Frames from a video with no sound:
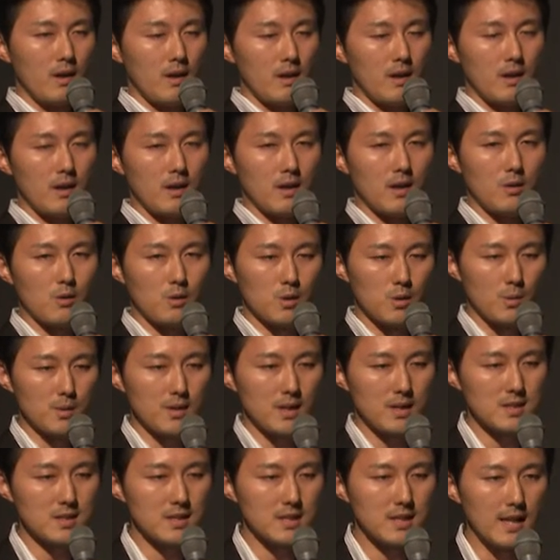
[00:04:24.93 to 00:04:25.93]
えー、子ども
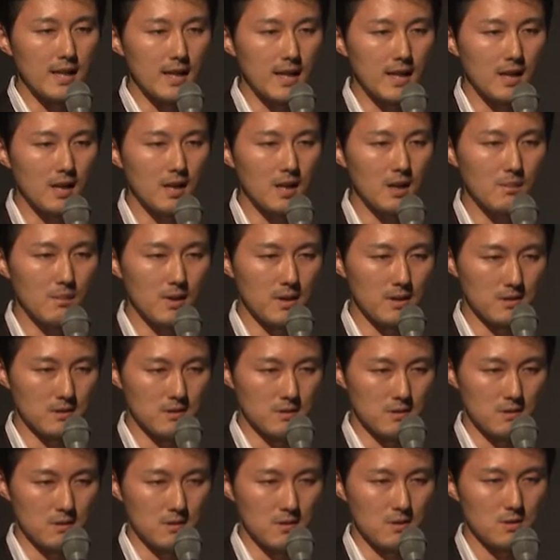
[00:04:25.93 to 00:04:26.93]
たちに投げかけま
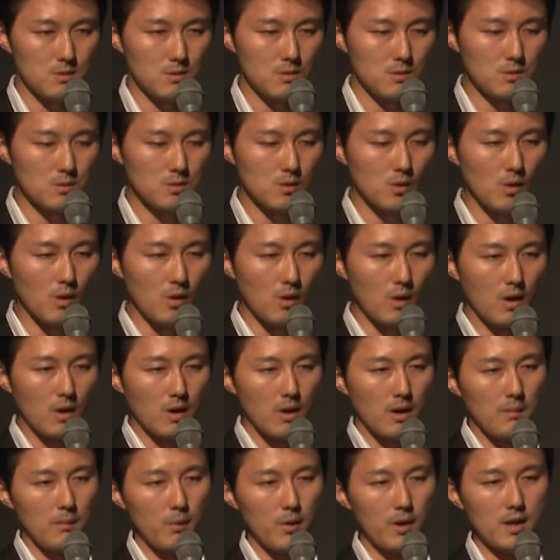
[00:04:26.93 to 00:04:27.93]
すそうすると
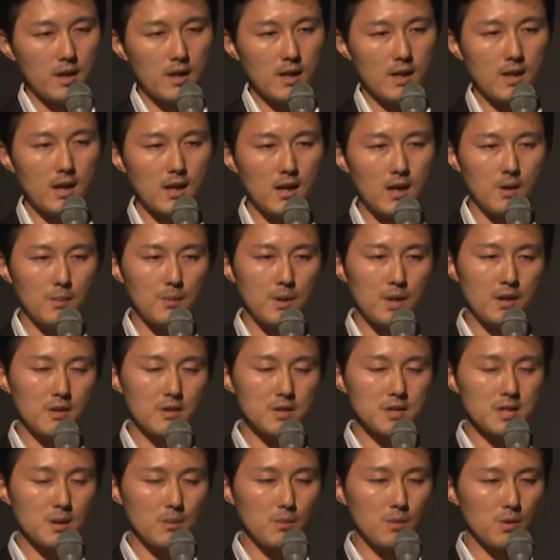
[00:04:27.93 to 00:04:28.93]
もう一回考えを見
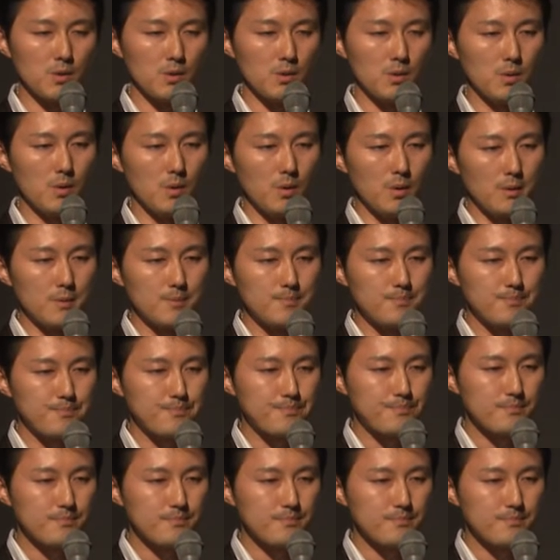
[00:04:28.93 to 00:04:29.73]
直したものを、